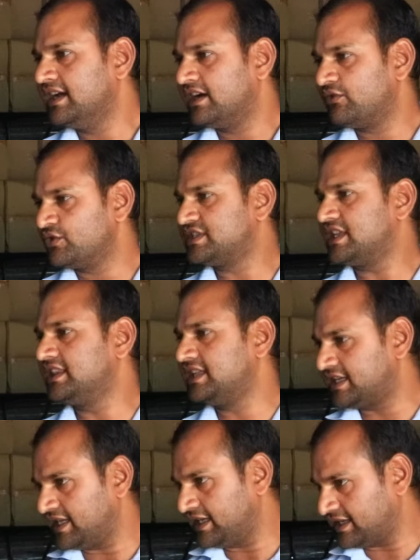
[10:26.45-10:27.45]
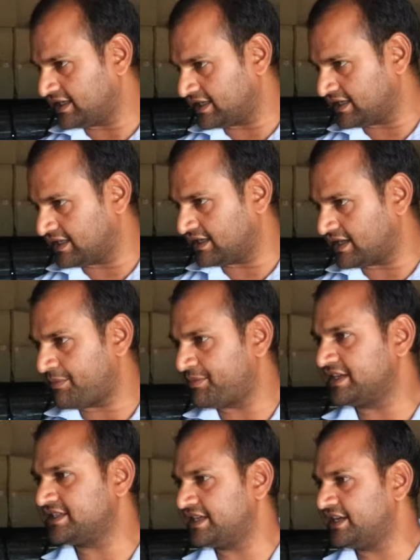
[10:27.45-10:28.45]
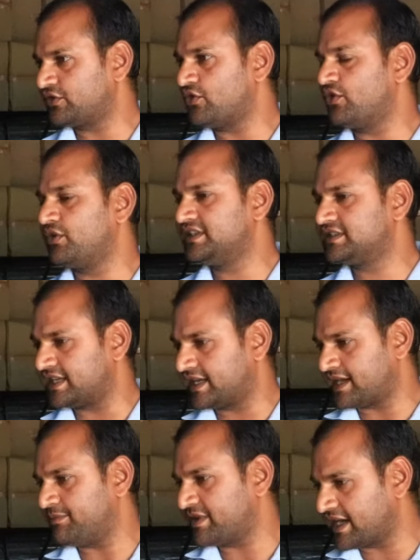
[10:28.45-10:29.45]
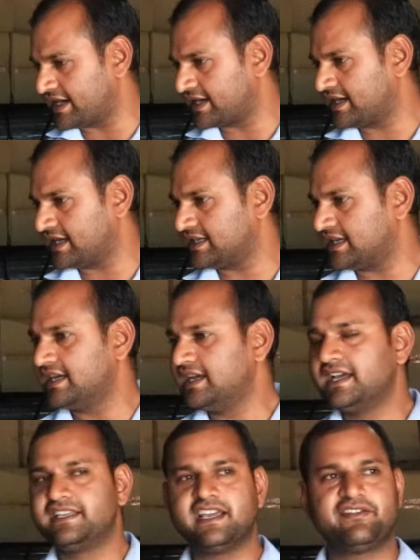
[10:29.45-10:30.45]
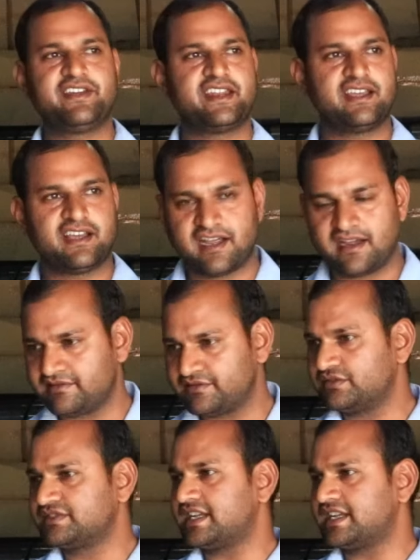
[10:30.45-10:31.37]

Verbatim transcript: वो जल्दी ठीक अपने शरीर को इस तरह का बना रखा था या फिर हाँ,